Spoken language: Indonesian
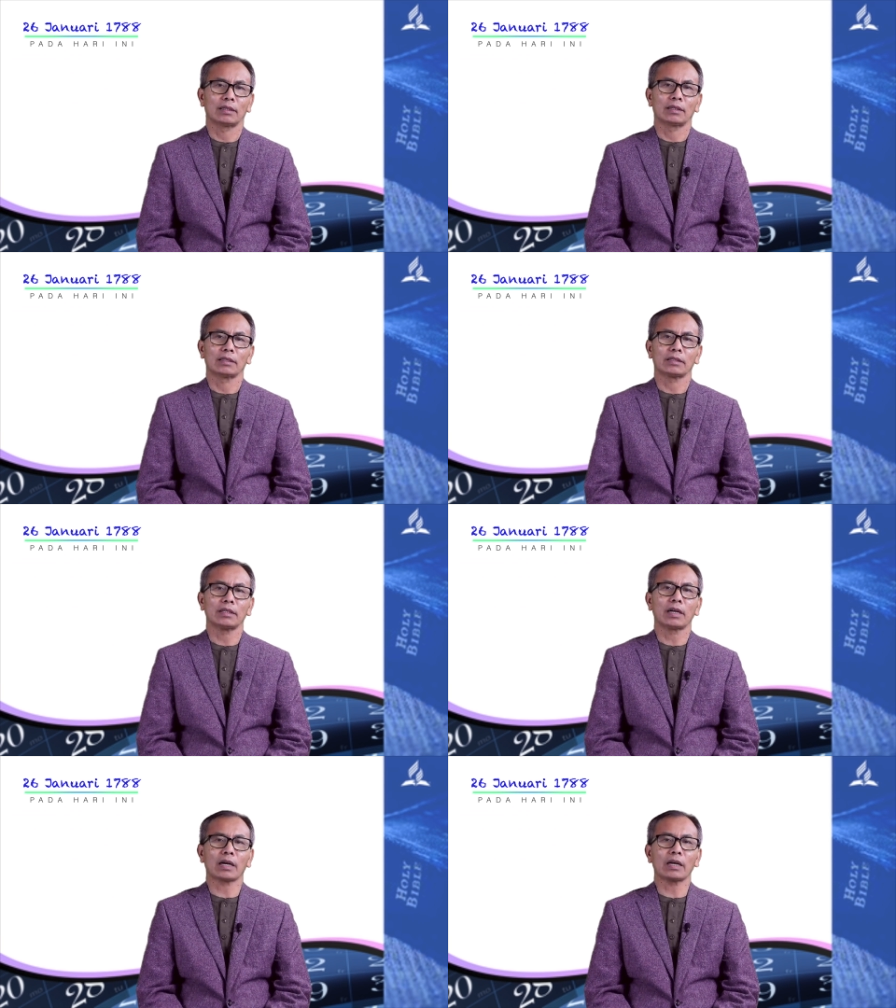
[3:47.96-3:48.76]

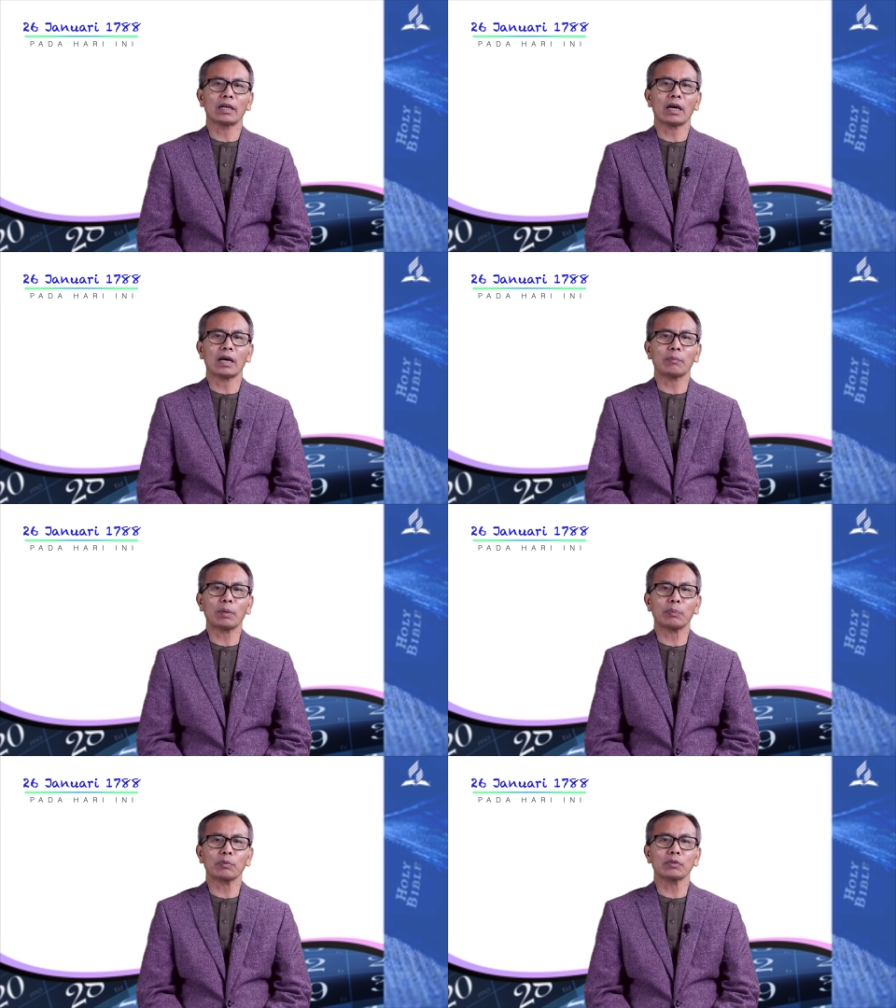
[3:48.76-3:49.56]
Tidak ada
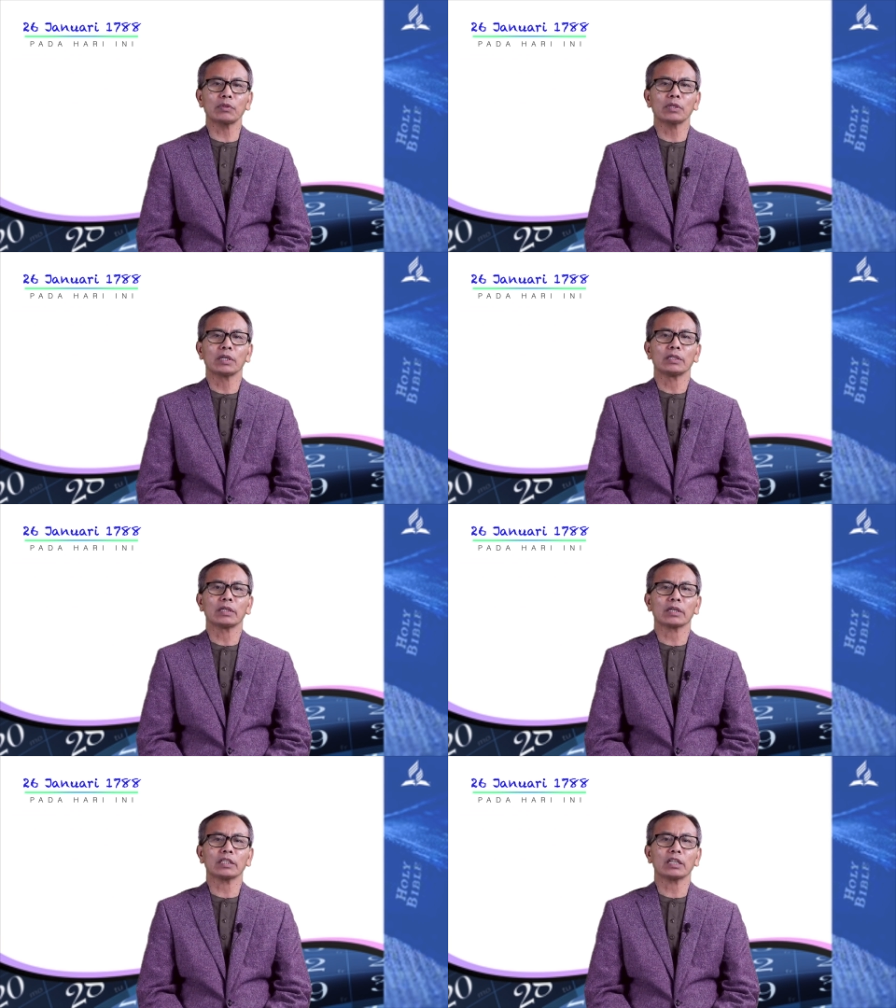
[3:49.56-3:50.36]
apapun
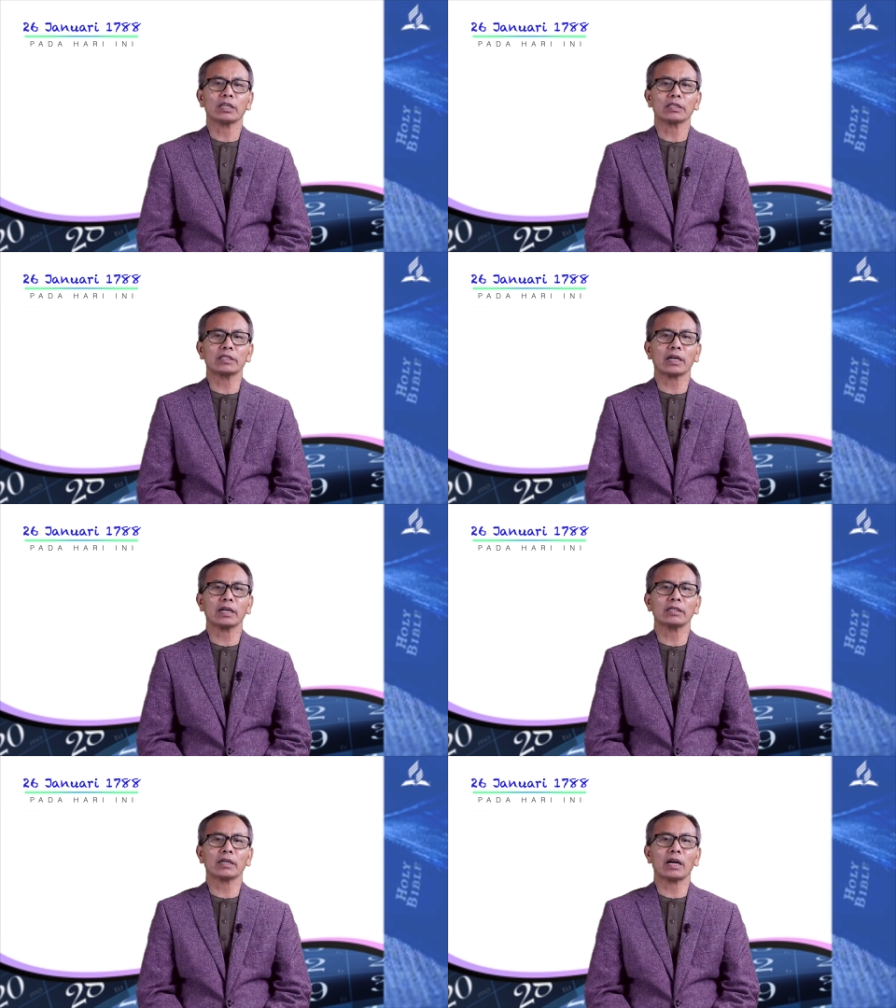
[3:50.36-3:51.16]
yang kita kerjakan
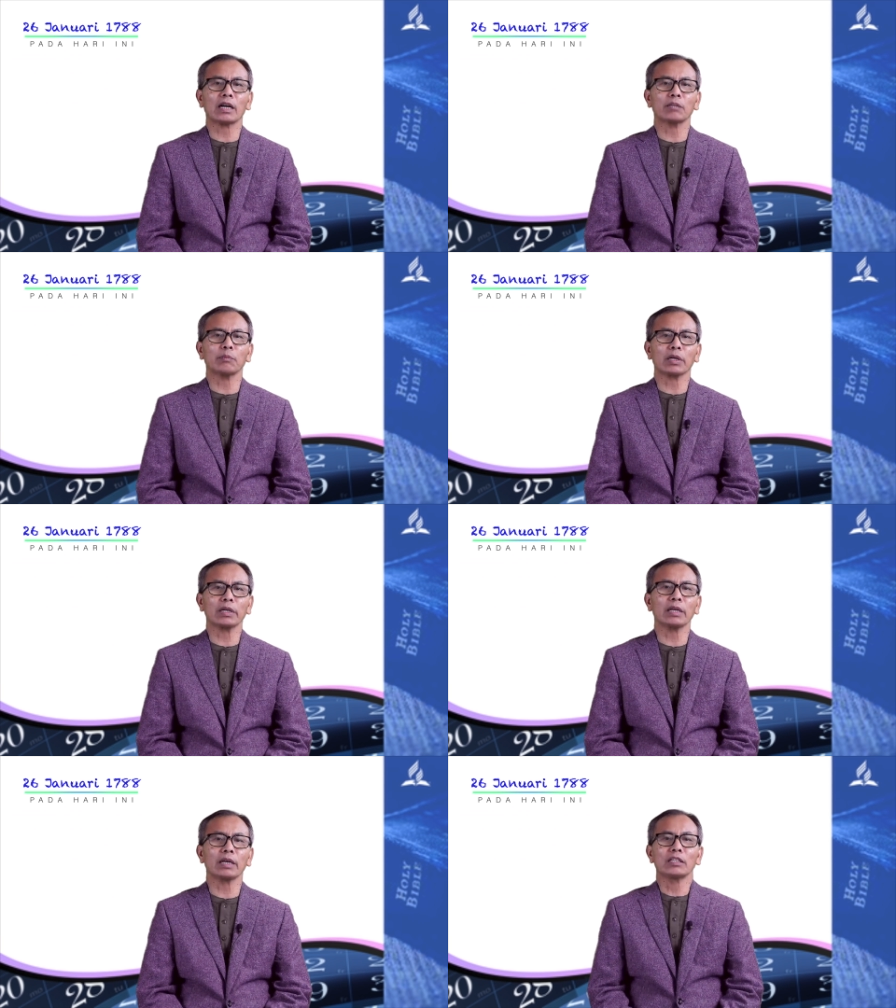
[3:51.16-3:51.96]
yang akan
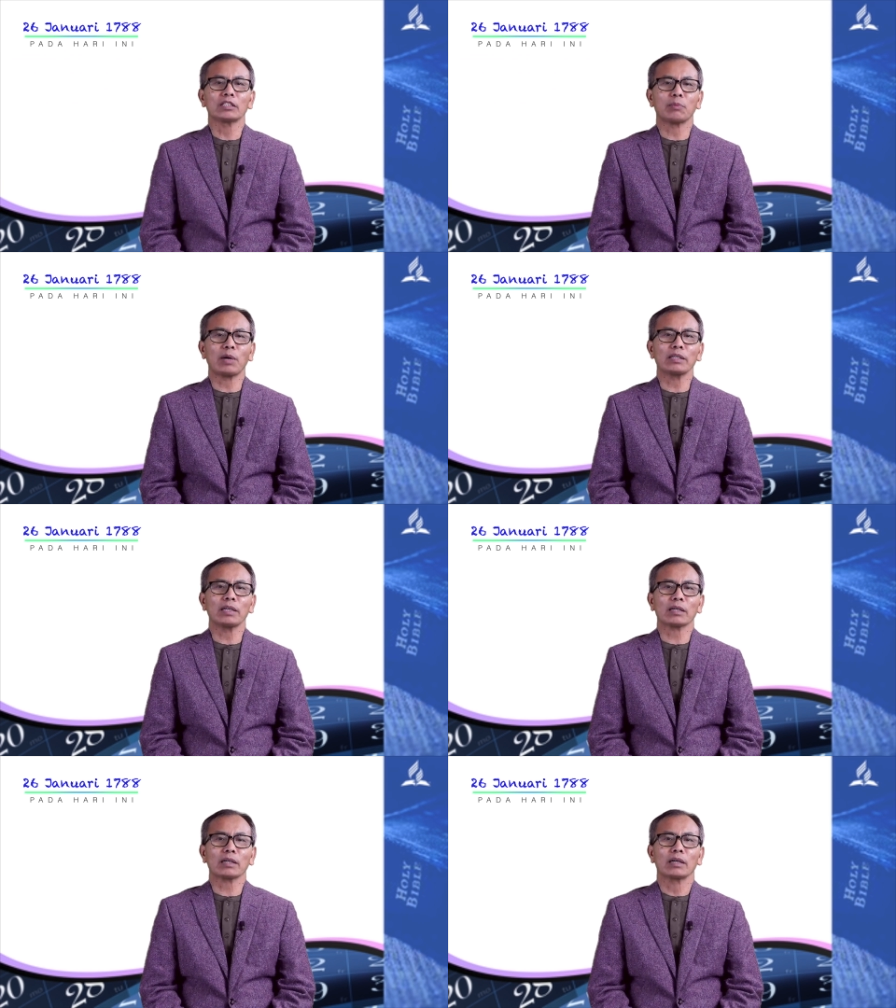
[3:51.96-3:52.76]
bernilai sebanyak
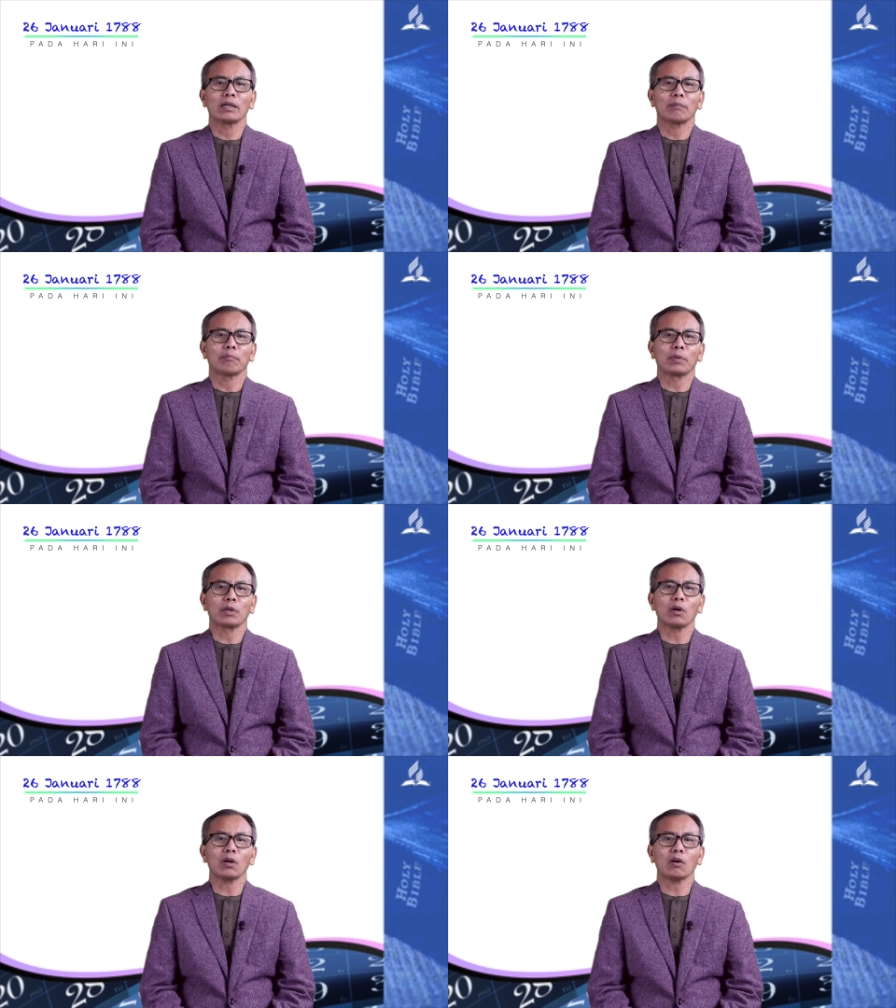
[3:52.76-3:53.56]

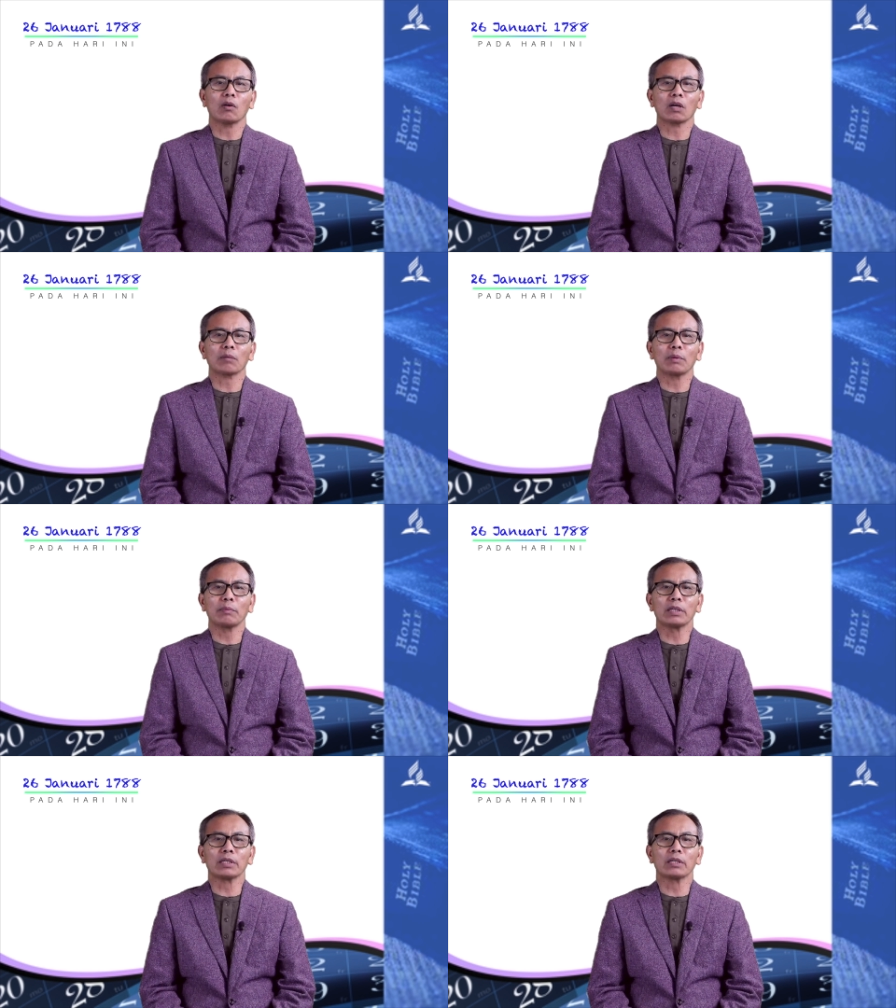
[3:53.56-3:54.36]
menolong orang
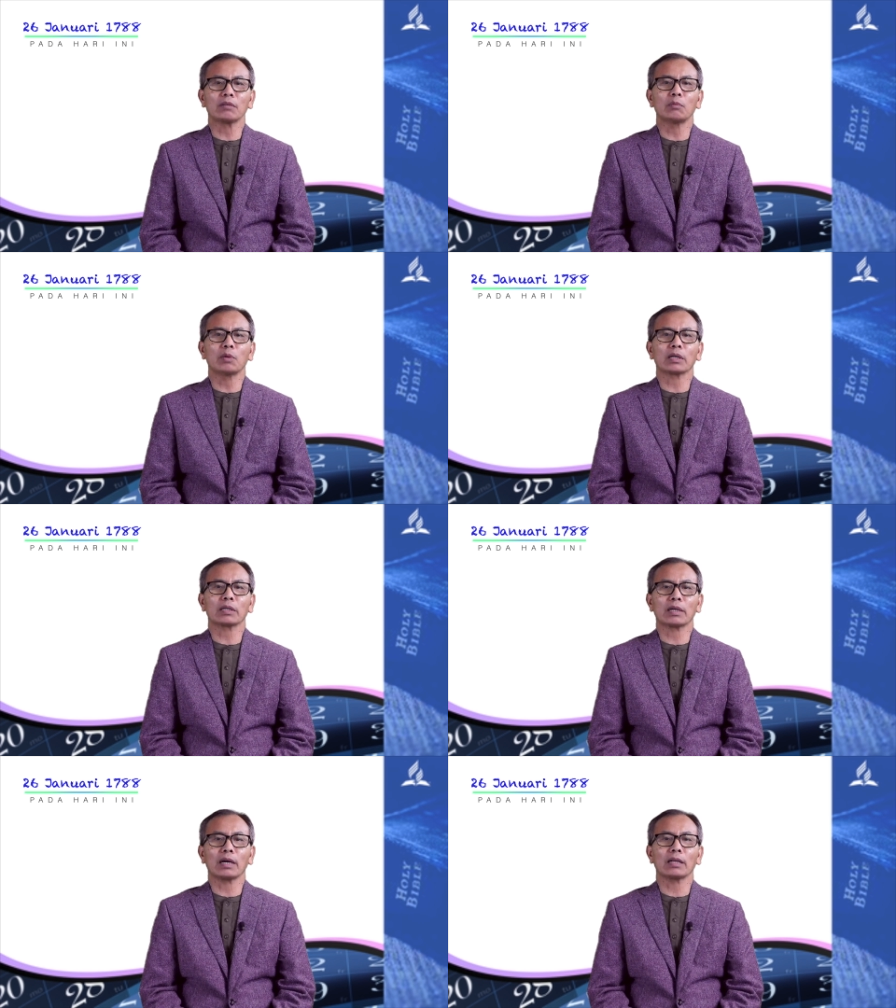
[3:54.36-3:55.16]
memiliki hubungan
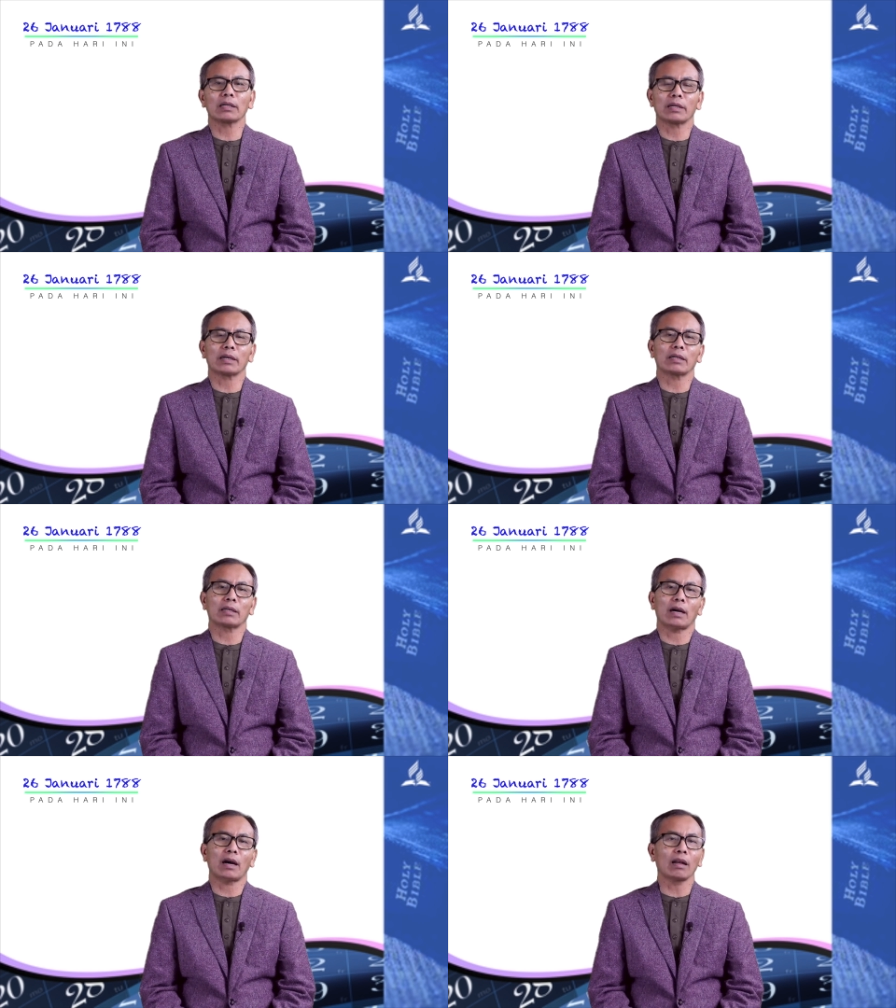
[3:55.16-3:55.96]
kekal dengan
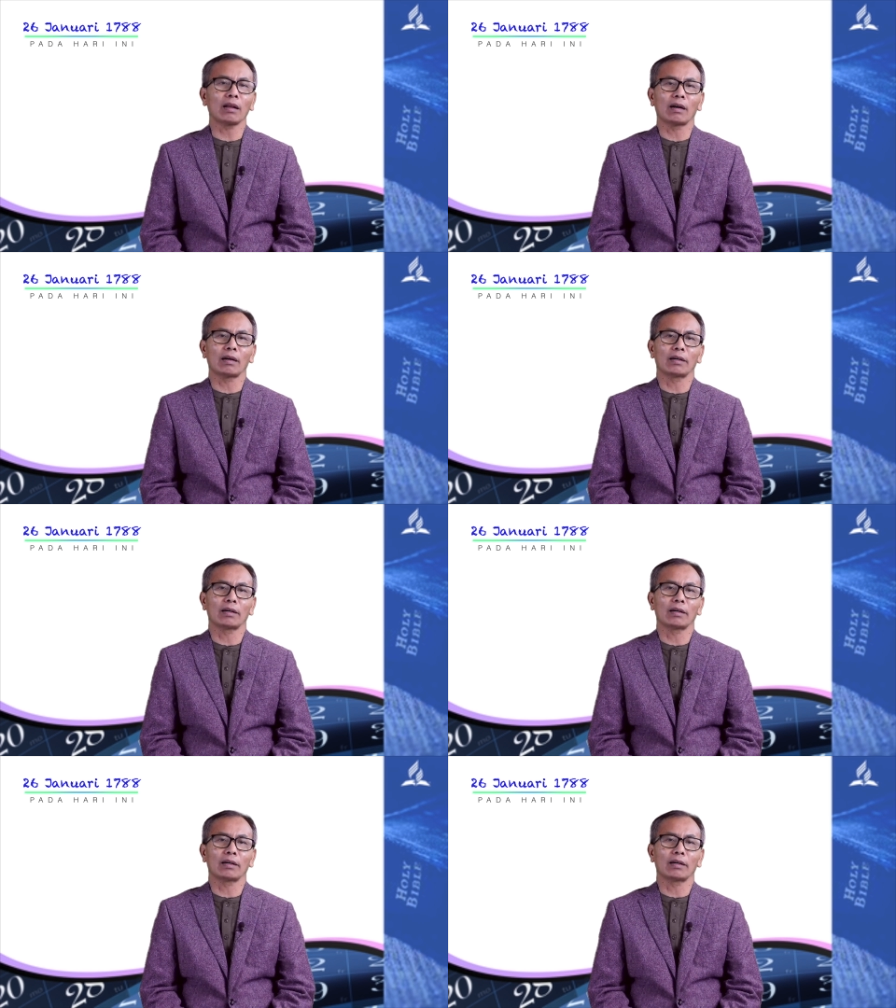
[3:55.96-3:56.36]
Allah.